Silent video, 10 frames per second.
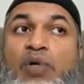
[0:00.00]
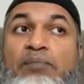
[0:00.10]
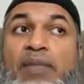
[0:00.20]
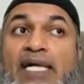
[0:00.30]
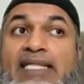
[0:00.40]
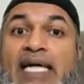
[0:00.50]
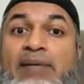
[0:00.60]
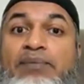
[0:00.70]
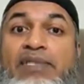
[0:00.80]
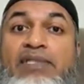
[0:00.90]
Хотел
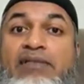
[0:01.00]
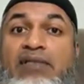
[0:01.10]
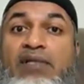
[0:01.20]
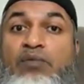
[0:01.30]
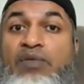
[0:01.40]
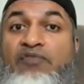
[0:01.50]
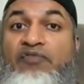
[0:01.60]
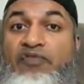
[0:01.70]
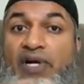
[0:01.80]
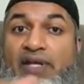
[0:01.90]
сказать о том, что может
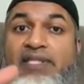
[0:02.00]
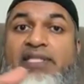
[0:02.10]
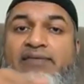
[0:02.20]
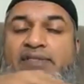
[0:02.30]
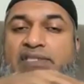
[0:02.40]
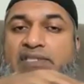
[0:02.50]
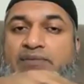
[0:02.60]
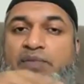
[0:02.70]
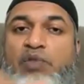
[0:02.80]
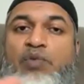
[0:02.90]
произойти при
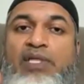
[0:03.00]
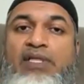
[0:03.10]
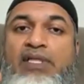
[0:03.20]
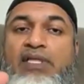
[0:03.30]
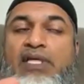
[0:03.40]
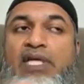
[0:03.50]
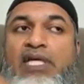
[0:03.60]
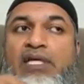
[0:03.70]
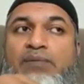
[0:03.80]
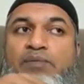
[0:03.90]
дальнейшем
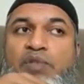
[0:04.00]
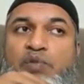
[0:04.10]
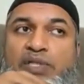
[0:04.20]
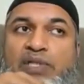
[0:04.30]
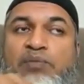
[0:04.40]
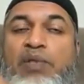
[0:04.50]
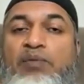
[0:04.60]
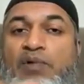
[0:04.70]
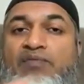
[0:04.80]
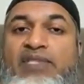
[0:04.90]
разделении между
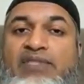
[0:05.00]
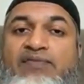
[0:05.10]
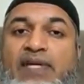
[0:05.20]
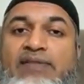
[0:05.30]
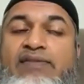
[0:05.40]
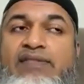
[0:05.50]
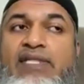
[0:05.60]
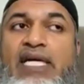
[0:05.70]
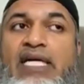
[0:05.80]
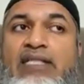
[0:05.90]
последователями этих
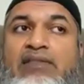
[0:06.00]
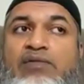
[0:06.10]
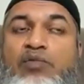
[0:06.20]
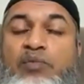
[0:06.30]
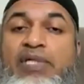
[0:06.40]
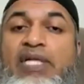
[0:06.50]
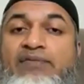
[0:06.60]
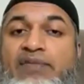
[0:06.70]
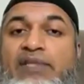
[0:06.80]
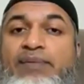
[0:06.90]
вер. Молим Аллаха
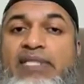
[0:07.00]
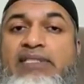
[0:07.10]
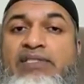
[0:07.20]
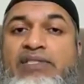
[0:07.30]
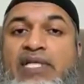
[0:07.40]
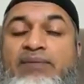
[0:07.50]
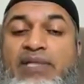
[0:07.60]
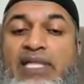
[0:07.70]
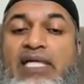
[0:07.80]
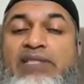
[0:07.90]
о лучшем.
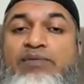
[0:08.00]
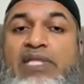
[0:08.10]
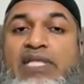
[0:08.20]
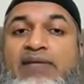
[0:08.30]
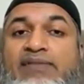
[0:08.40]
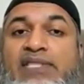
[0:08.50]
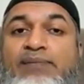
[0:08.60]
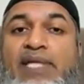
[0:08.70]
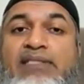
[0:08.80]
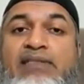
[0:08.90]
Пусть всемогущий
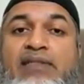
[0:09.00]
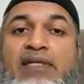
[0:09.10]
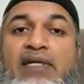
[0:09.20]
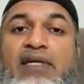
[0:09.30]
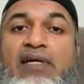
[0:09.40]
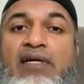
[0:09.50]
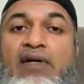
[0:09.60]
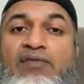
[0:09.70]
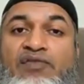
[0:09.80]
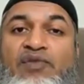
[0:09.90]
великий Аллах даст нам лучшее
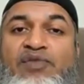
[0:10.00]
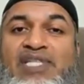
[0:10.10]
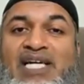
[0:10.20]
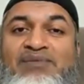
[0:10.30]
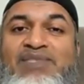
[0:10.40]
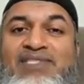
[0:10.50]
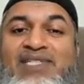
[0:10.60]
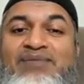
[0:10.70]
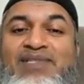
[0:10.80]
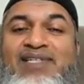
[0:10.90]
будущее. Джазакум
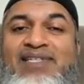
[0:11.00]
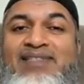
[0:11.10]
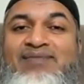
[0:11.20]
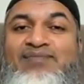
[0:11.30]
Аллаху хайран.